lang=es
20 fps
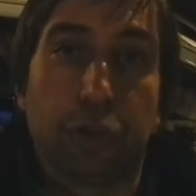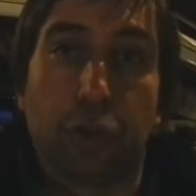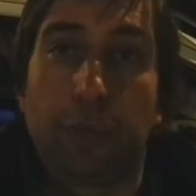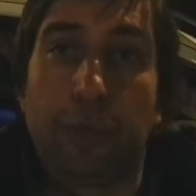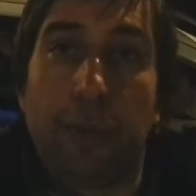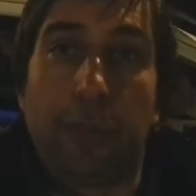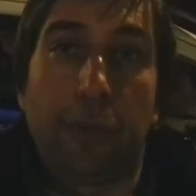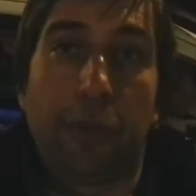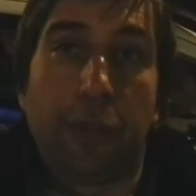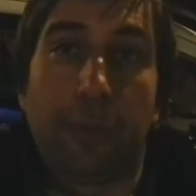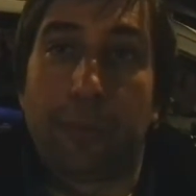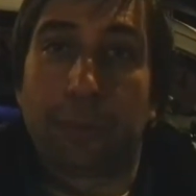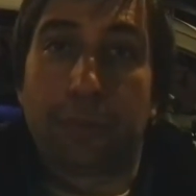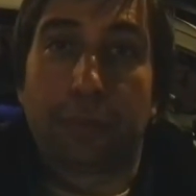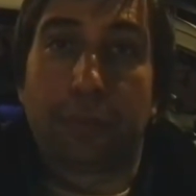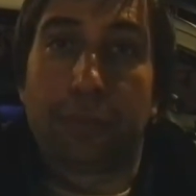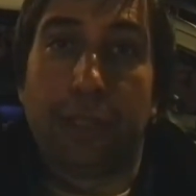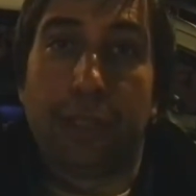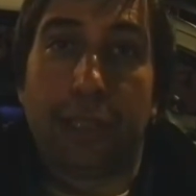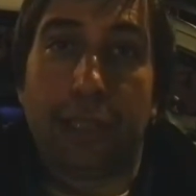tomamos la
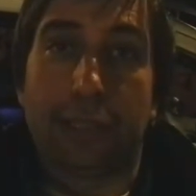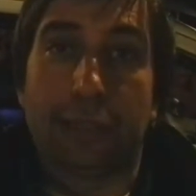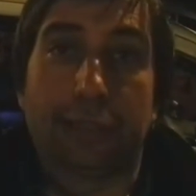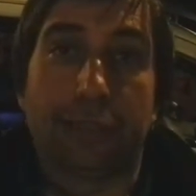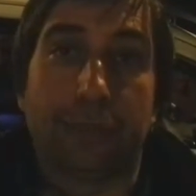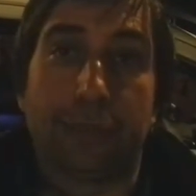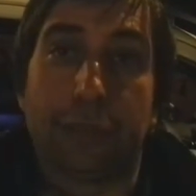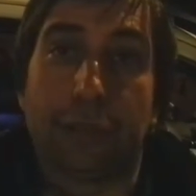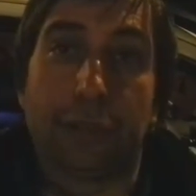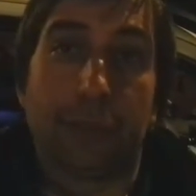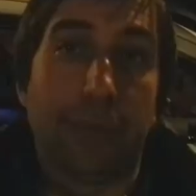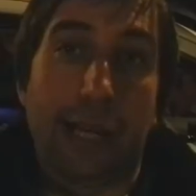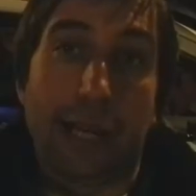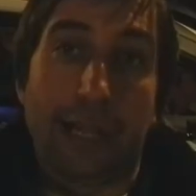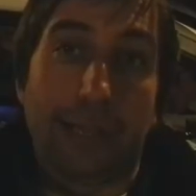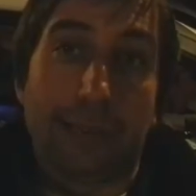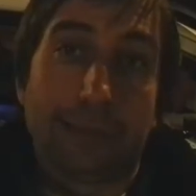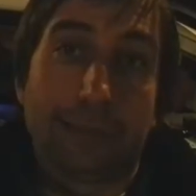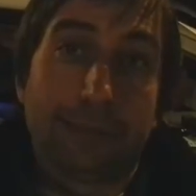oportunidad que se puede tomar